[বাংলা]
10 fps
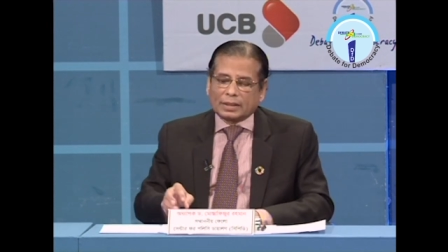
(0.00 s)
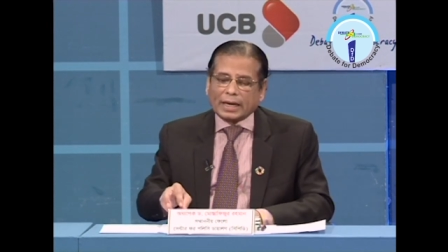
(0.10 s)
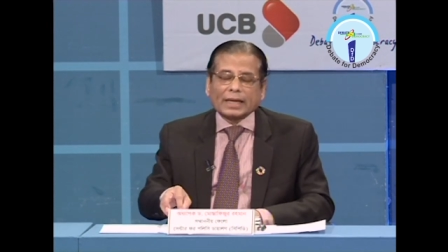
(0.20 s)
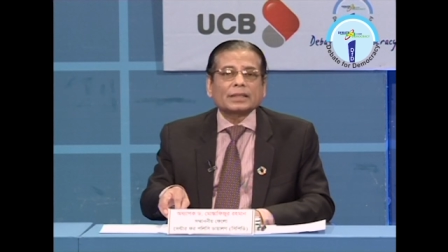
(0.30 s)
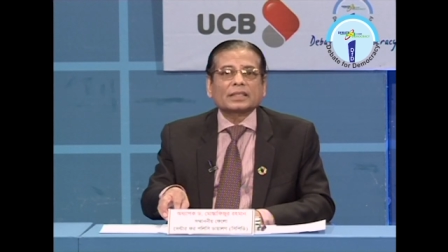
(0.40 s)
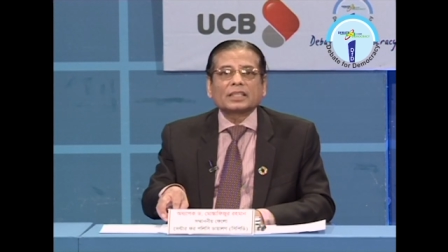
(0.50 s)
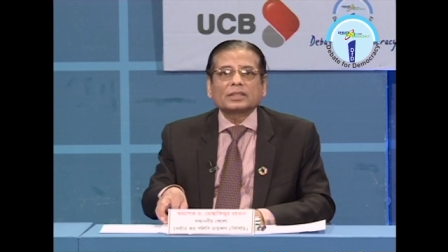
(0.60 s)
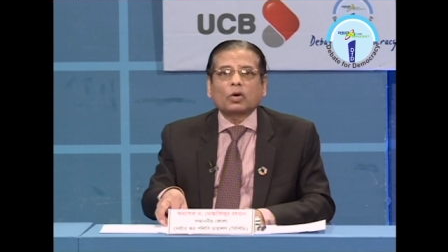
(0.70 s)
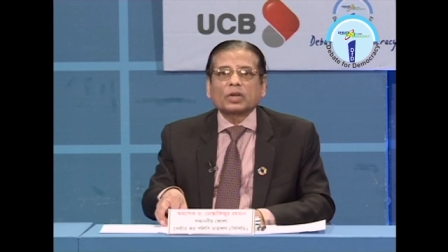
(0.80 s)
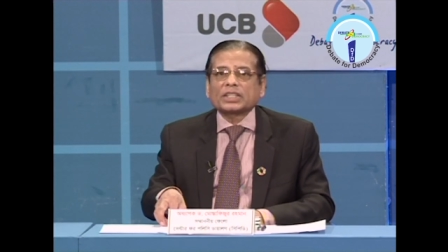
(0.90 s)
দেখা যাচ্ছে
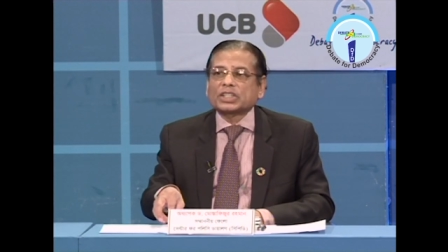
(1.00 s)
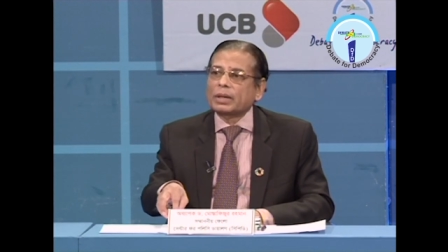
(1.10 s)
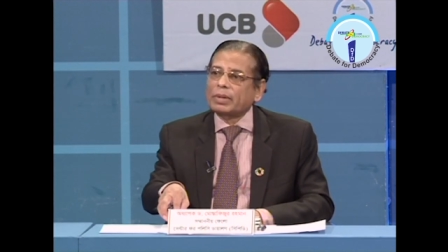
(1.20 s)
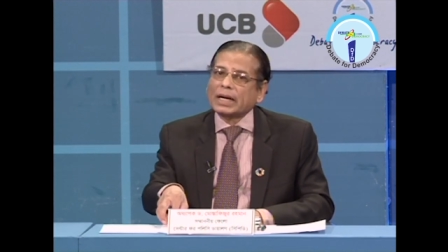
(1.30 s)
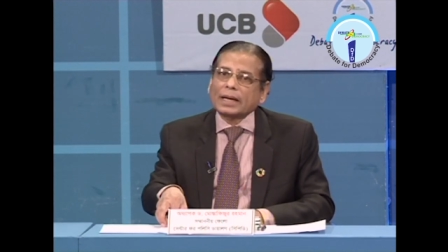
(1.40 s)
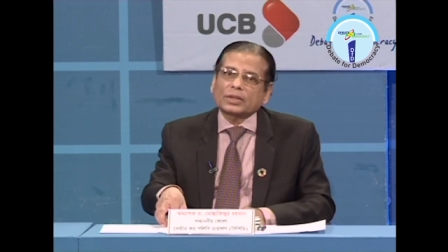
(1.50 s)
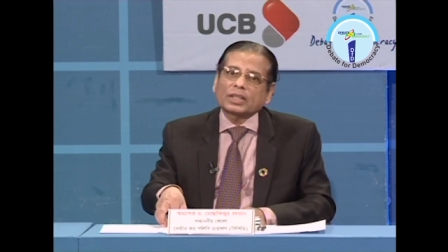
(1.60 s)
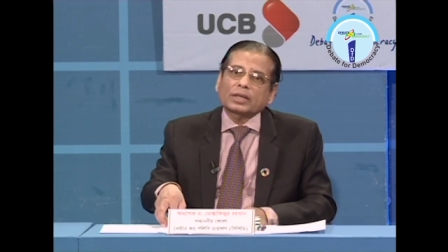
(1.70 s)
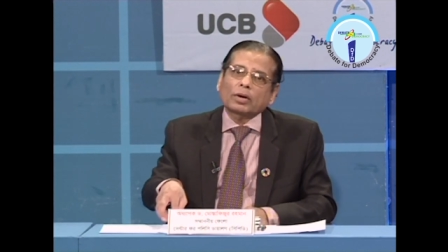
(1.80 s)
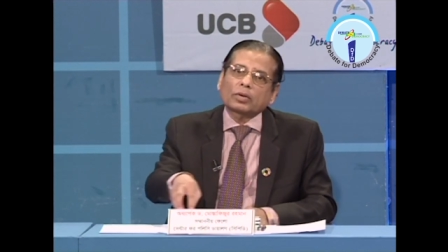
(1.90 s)
যে অনেক সেবা খাত
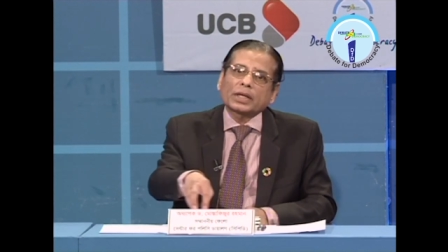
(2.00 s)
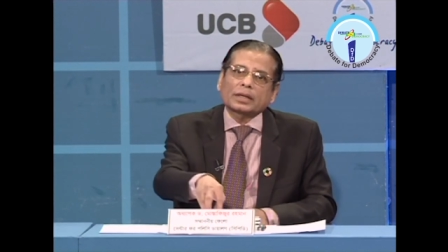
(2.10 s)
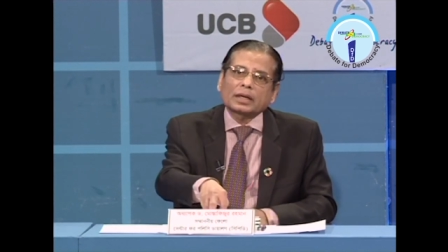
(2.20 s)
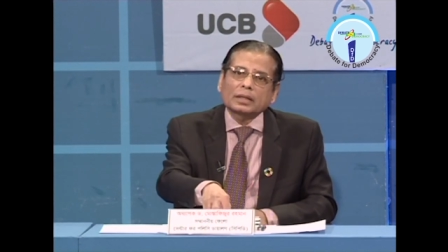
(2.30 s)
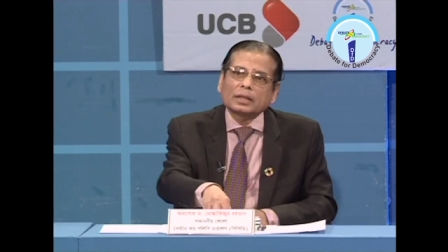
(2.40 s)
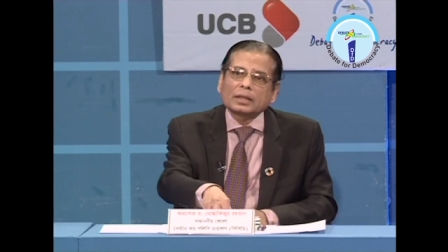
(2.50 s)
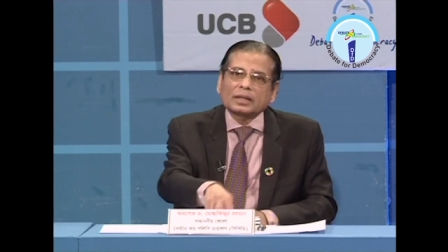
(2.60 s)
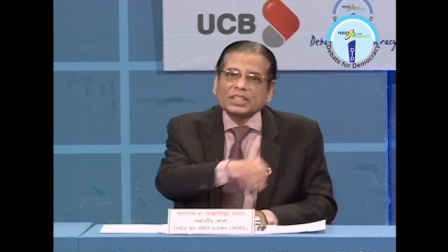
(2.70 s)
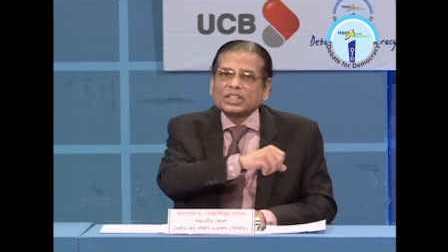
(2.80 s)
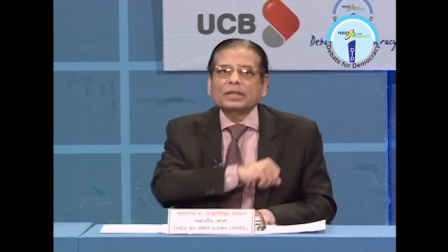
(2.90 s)
থেকে অনেকে
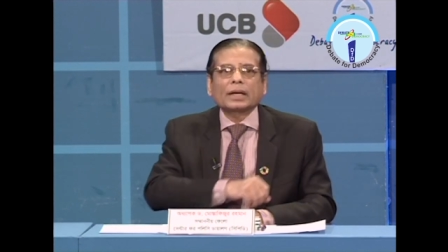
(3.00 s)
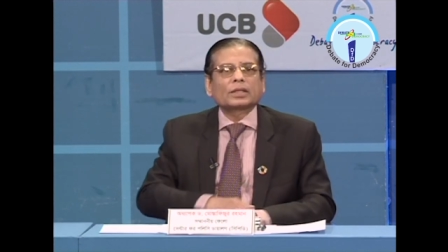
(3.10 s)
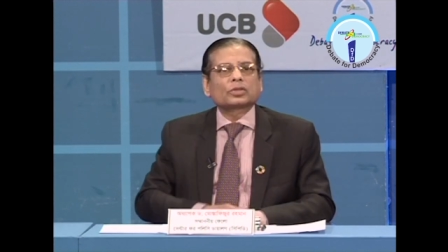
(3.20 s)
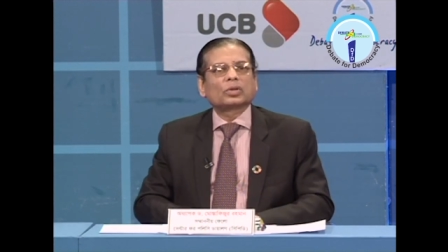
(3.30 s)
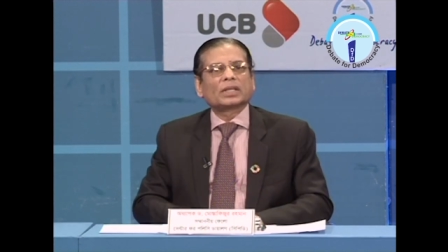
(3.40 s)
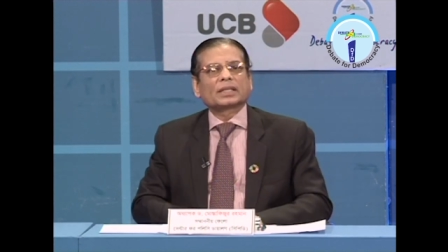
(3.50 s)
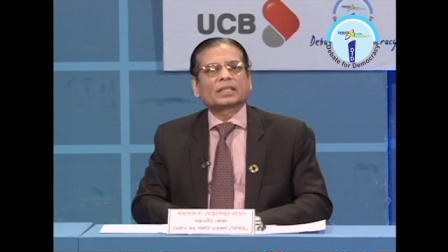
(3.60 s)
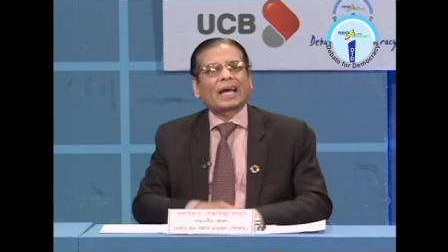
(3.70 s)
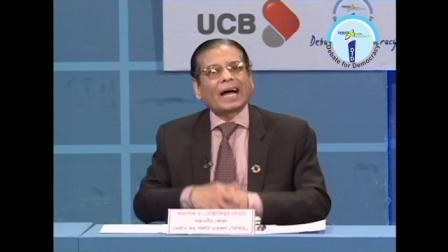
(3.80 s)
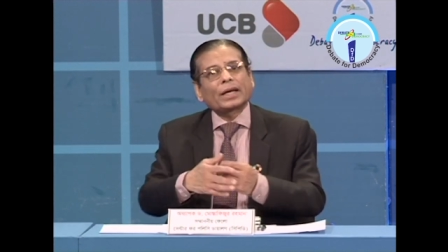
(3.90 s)
কৃষি খাতে চলে
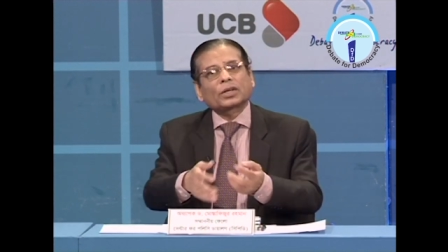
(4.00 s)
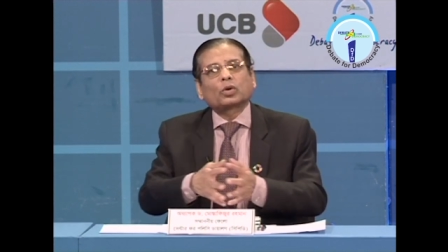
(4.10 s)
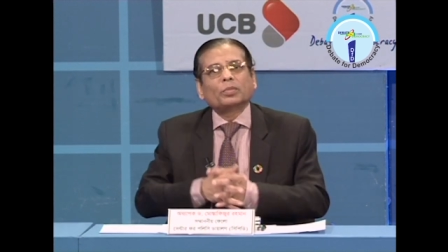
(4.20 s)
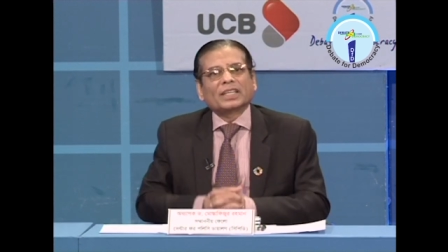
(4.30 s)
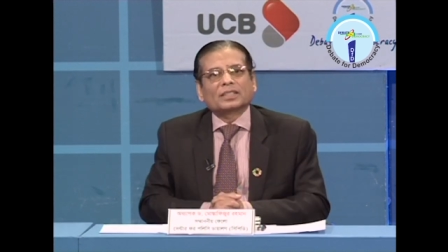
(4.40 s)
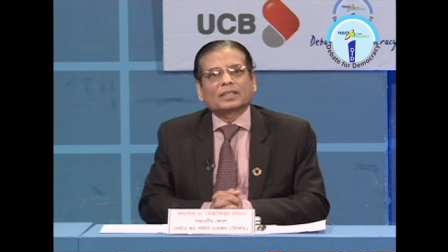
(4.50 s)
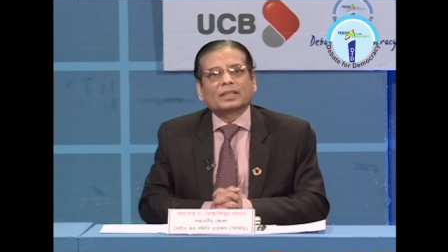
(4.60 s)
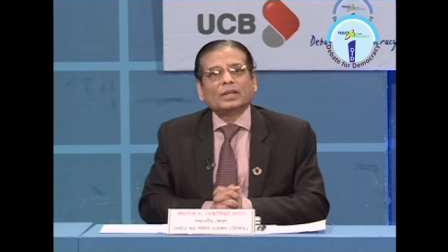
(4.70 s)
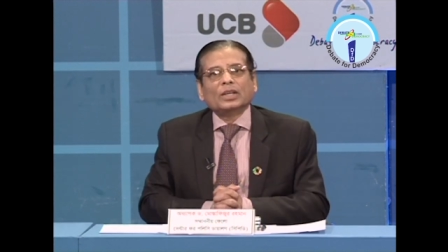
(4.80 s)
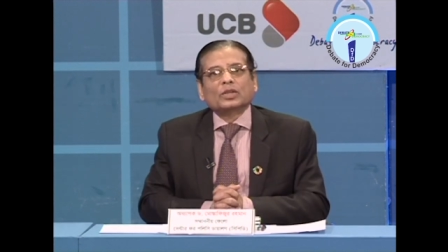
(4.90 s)
গেছেন আয় কমে গেছে
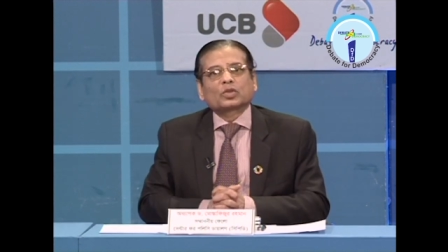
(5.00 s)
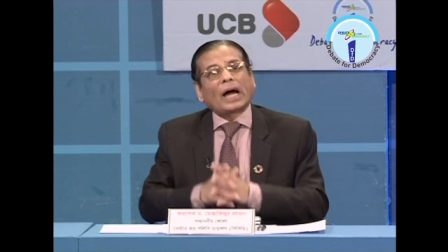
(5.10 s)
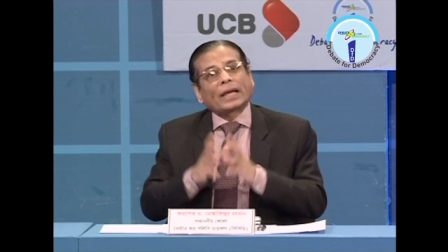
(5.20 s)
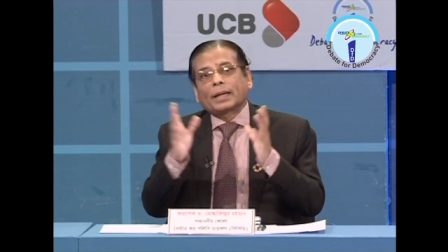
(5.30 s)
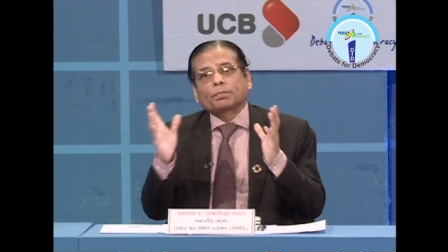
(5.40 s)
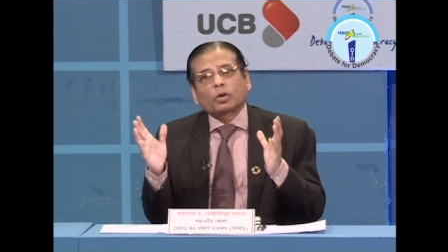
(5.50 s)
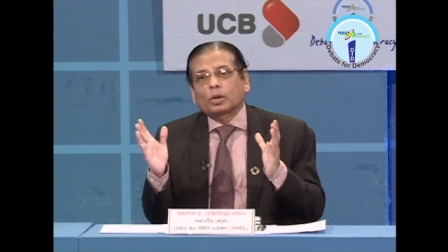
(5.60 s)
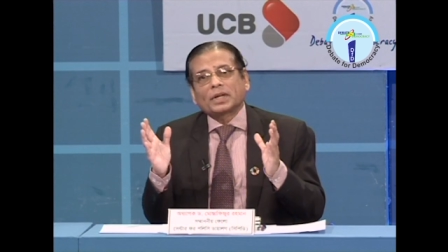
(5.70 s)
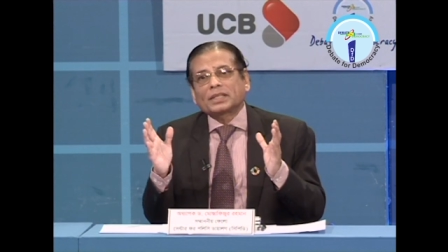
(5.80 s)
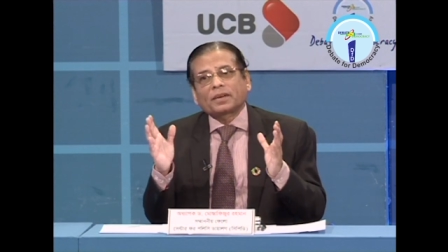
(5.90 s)
সো
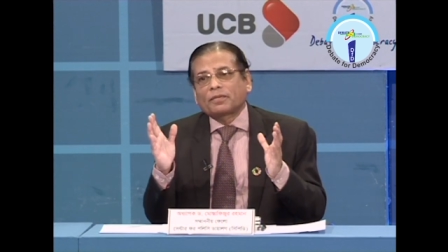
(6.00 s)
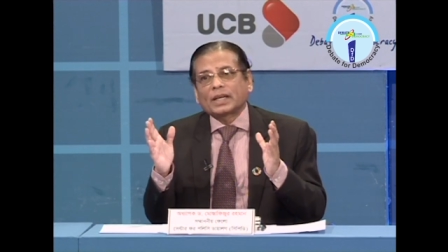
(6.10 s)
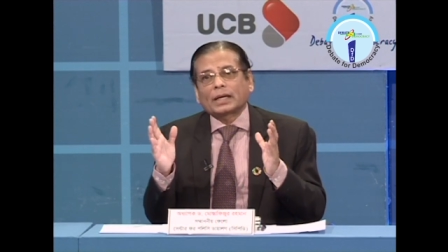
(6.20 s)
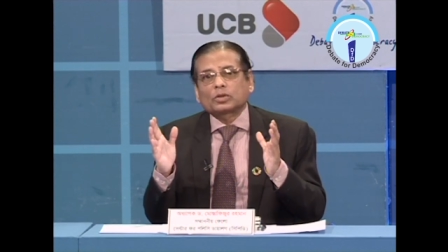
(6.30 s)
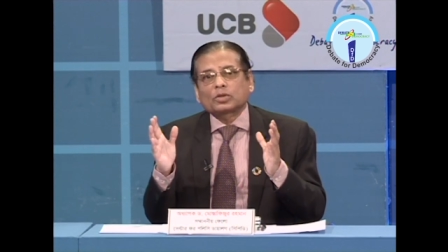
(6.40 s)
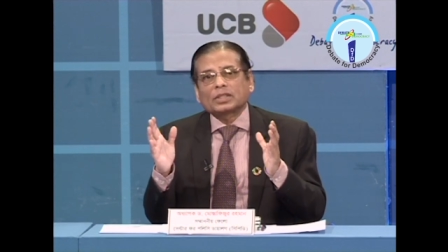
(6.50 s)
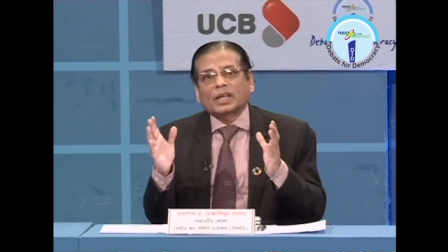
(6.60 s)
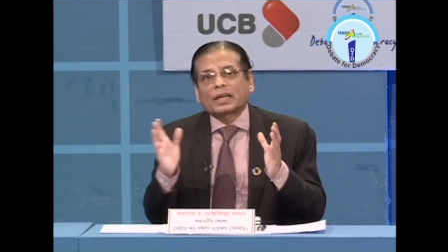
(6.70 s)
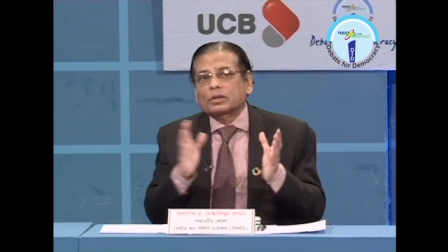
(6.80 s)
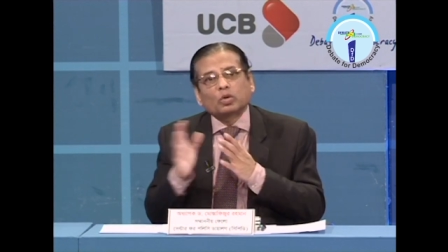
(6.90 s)
আনএমপ্লয়মেন্টের ফিগার যদি
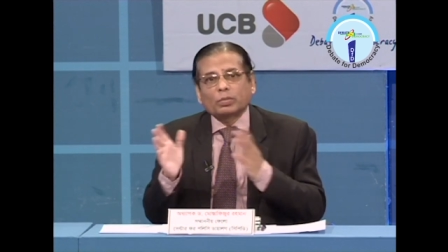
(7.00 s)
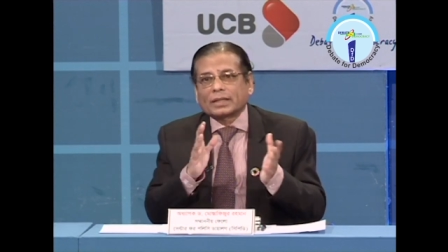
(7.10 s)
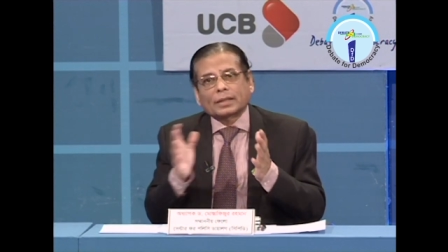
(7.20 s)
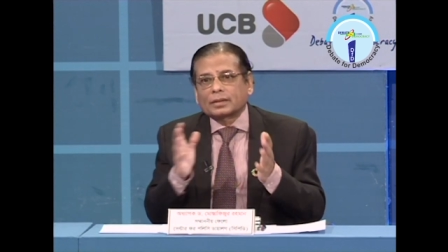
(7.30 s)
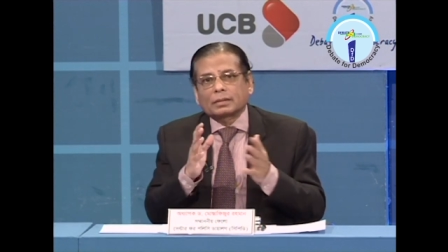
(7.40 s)
দেখেন খুব একটা